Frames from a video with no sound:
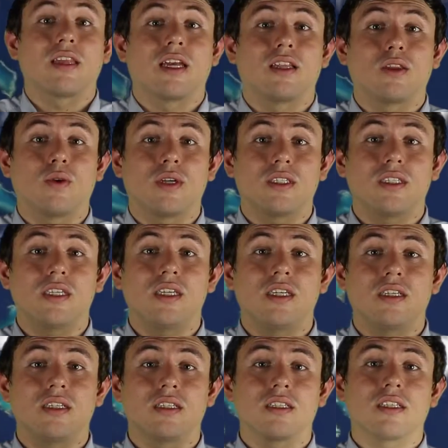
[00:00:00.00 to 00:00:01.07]
Tanto
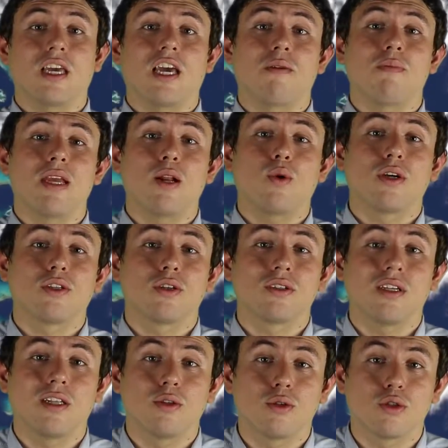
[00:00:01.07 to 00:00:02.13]
así que en
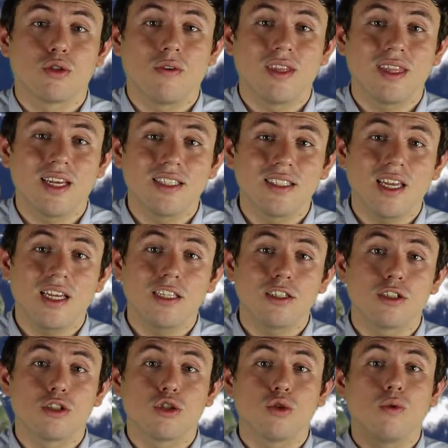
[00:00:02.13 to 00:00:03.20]

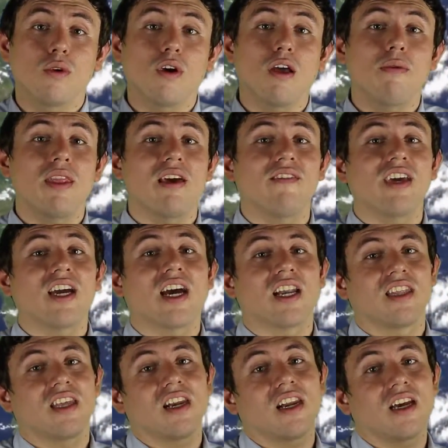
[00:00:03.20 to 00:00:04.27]
1496 tuvo que
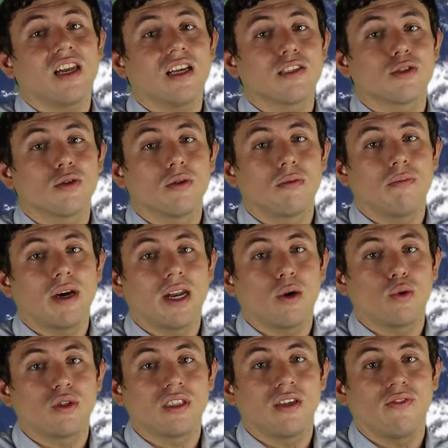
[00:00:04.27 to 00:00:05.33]
navegar de regreso para
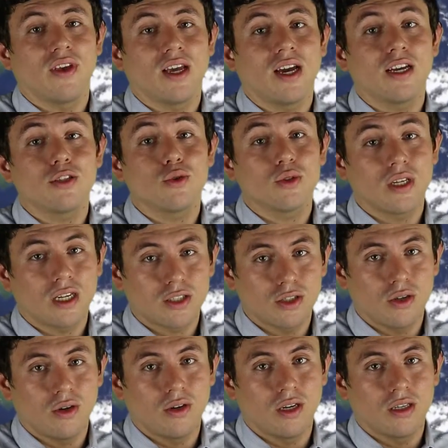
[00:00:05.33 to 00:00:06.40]
justificar sus
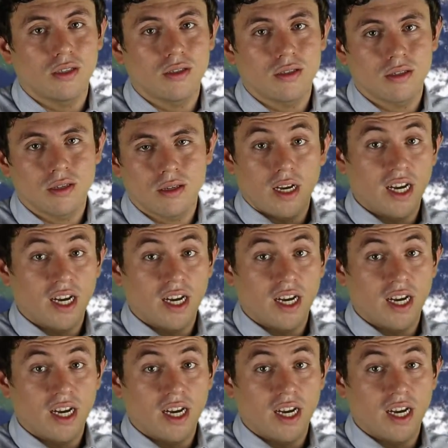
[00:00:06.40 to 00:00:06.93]
acciones